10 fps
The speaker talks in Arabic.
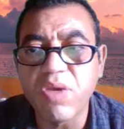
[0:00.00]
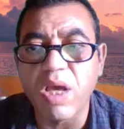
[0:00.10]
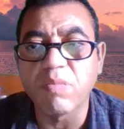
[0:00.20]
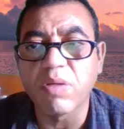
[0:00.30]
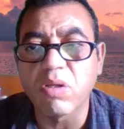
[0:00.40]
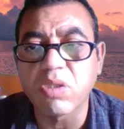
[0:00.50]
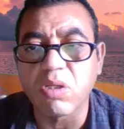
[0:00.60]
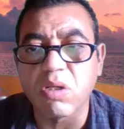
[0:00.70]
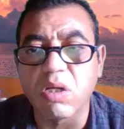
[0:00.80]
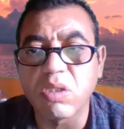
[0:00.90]
في
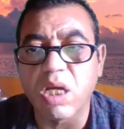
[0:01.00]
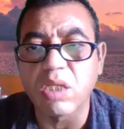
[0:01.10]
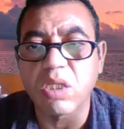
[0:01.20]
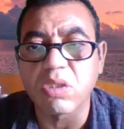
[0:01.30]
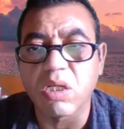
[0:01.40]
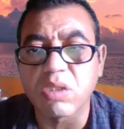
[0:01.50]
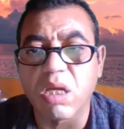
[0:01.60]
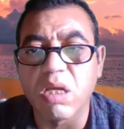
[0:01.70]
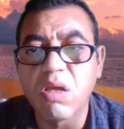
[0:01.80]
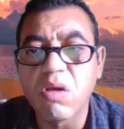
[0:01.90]
المناطق الخاضعة
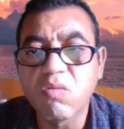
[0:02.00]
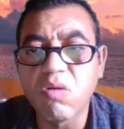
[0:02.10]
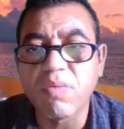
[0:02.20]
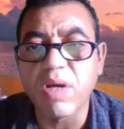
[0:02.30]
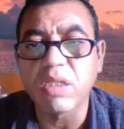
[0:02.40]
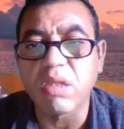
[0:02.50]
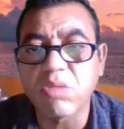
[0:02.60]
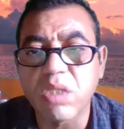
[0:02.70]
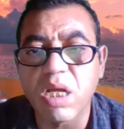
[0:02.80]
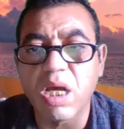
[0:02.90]
لسيطرتها وفقا
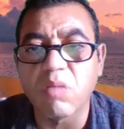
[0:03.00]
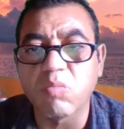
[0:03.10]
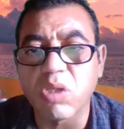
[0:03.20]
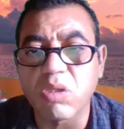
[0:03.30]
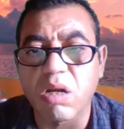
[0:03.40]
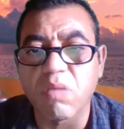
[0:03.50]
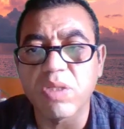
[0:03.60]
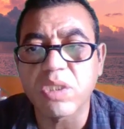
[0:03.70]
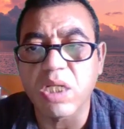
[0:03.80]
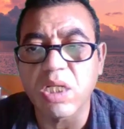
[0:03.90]
لتفسيرها المتطرف
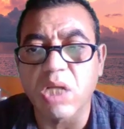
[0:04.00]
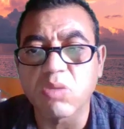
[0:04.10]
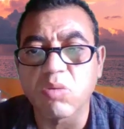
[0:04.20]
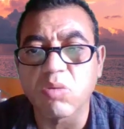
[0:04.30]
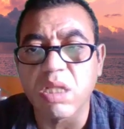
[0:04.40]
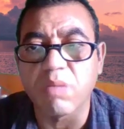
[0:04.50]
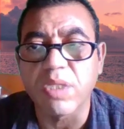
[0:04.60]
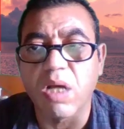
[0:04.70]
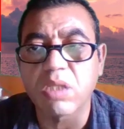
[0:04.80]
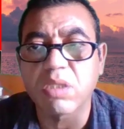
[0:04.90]
للشريعة
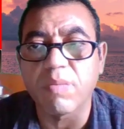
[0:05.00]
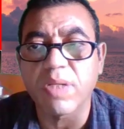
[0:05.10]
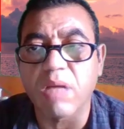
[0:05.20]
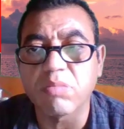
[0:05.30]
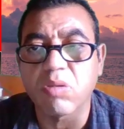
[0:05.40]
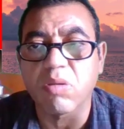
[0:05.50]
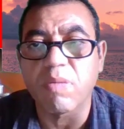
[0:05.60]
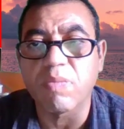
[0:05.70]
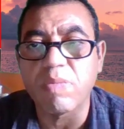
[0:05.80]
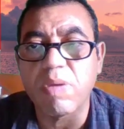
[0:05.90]
الإسلامية أكثر من 85%
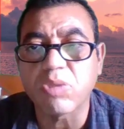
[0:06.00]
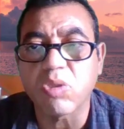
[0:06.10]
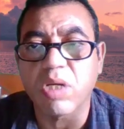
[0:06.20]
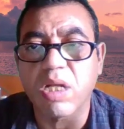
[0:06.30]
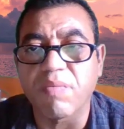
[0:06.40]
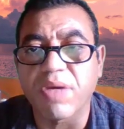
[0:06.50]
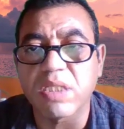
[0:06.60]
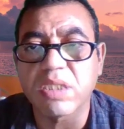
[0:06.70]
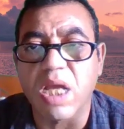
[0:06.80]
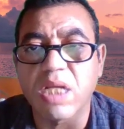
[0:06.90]
من سكان
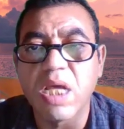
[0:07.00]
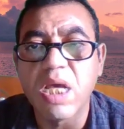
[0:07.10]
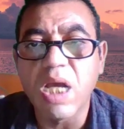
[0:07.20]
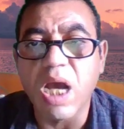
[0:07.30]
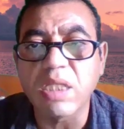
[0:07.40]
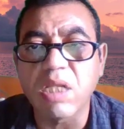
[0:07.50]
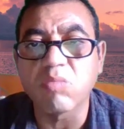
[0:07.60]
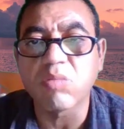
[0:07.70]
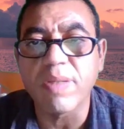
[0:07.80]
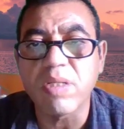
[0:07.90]
أفغانستان
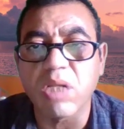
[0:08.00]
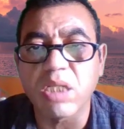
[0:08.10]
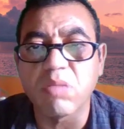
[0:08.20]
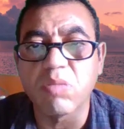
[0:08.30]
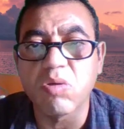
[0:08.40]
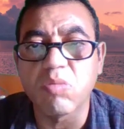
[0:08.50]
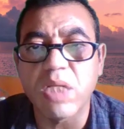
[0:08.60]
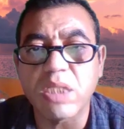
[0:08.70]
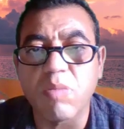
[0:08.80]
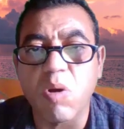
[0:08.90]
عددهم 38
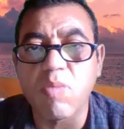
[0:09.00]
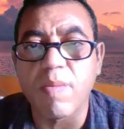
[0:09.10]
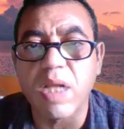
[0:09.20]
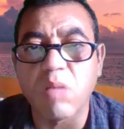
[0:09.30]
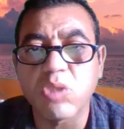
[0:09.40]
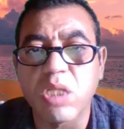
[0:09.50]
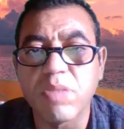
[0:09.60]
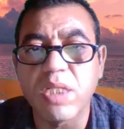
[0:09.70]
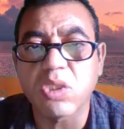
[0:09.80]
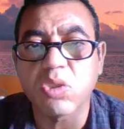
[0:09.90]
مليون نسمة هم من
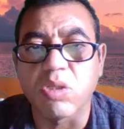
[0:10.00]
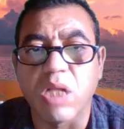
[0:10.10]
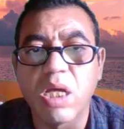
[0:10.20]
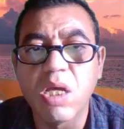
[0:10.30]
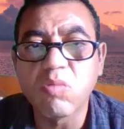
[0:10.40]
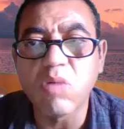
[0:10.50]
المسلمين السنة